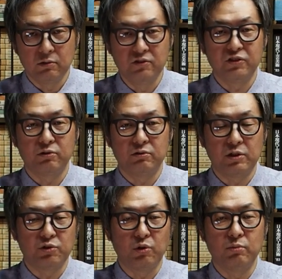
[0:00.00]
薄く
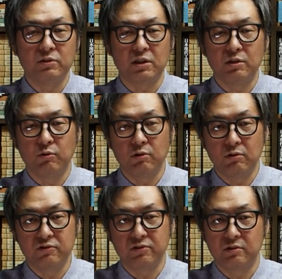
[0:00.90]
て丈夫な着
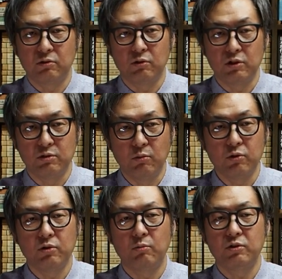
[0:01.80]
物を作るのに
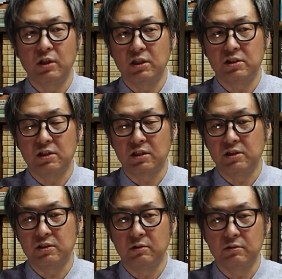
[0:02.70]
最も適した
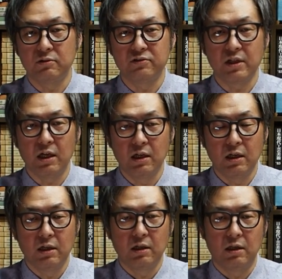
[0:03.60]
生地の一つが
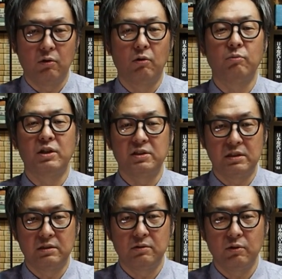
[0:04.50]
お召
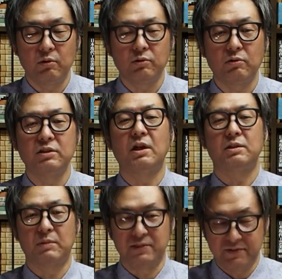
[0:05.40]
しということにな
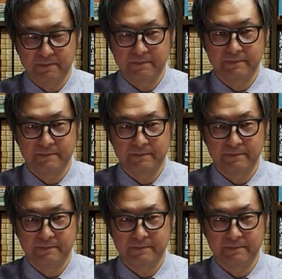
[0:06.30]
ります。